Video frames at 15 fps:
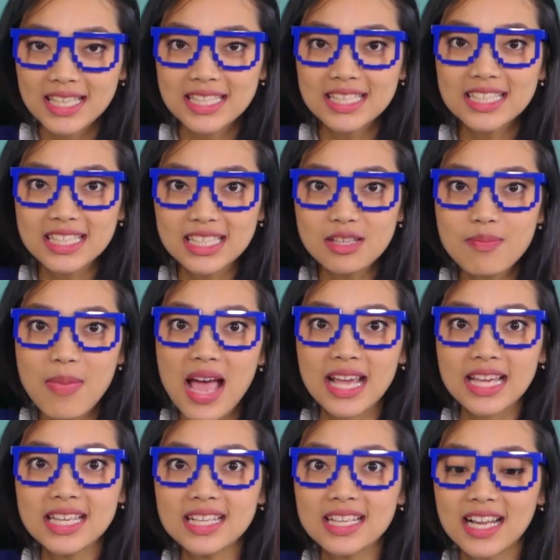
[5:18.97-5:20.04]
ini
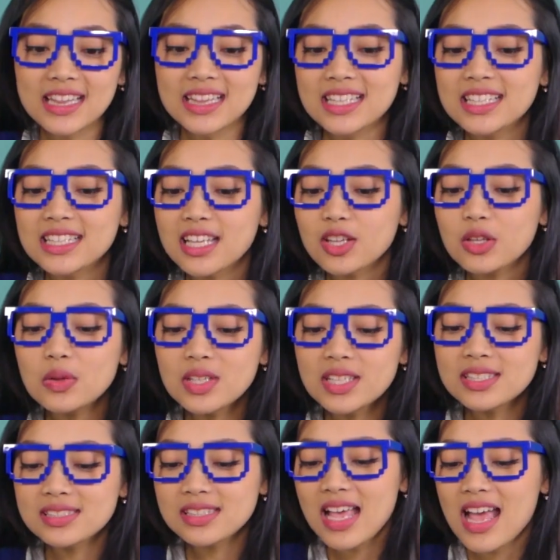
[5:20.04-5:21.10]
bayi, nanti kita
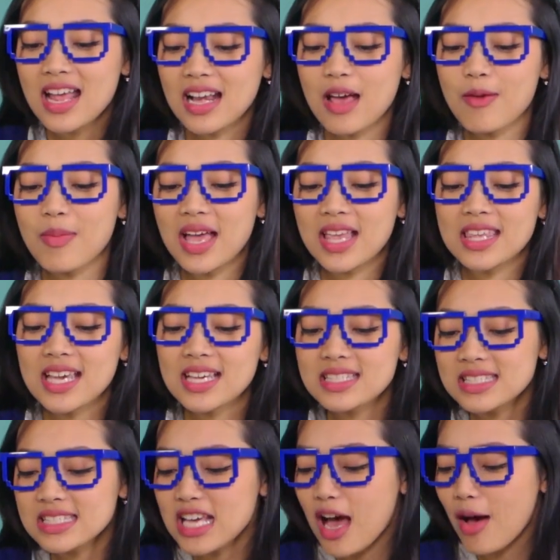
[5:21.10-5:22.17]
tulis namanya
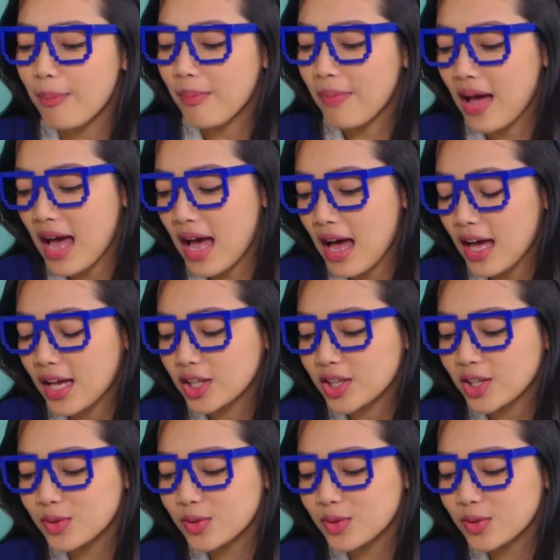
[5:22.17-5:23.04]
siapa,